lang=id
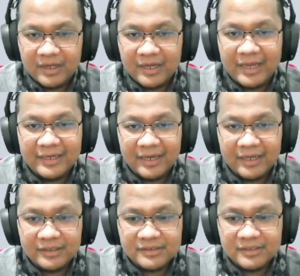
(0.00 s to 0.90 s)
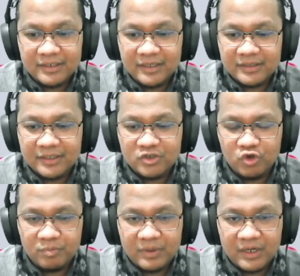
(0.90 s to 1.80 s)
Kayaknya sih kita
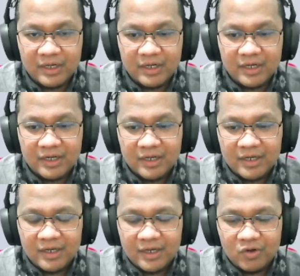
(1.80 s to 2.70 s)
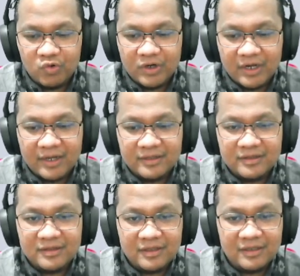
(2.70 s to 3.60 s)
coba gunakan
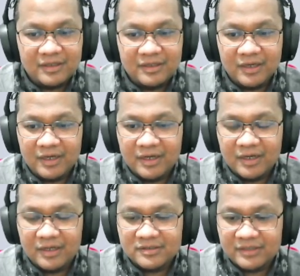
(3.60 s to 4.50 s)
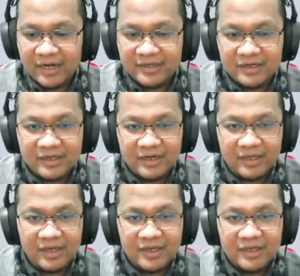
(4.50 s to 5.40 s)
tiga striker
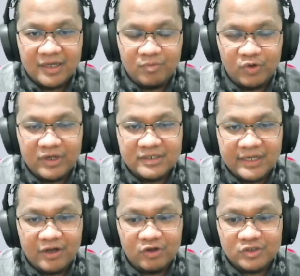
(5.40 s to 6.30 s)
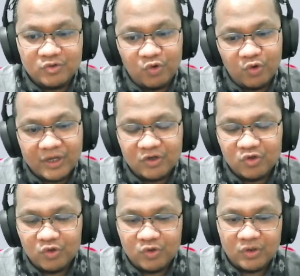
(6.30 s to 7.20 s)
kali ya. Mungkin saya harus turunkan
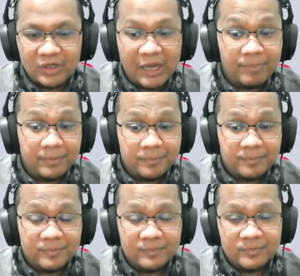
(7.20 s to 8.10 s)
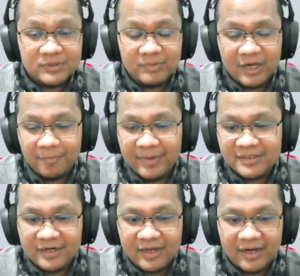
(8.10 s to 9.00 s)
dulu Apip sebagai pemain
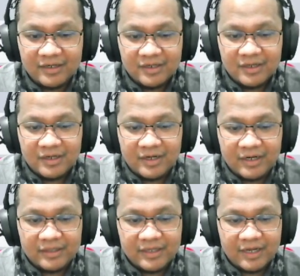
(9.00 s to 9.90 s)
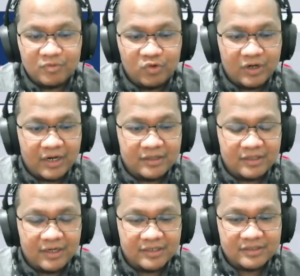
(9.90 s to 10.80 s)
cadangan karena kita akan menggunakan
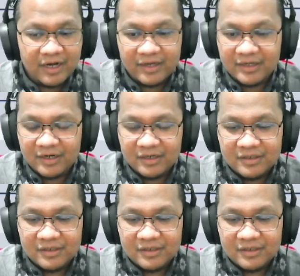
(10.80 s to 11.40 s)
tiga striker,